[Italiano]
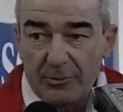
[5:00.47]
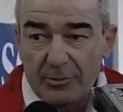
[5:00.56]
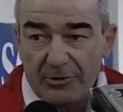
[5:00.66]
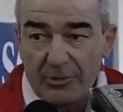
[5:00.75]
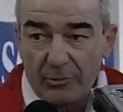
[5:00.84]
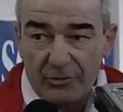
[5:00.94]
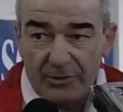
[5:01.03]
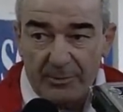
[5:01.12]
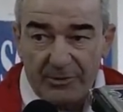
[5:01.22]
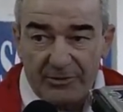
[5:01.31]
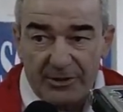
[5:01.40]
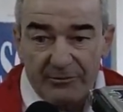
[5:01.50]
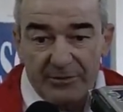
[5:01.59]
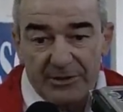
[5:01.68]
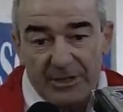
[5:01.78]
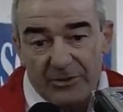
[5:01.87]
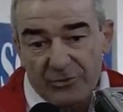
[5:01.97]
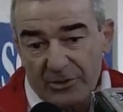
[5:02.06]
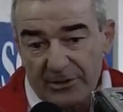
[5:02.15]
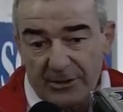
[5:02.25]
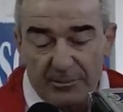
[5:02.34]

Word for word: e poi siamo riusciti a passare in vantaggio e è andato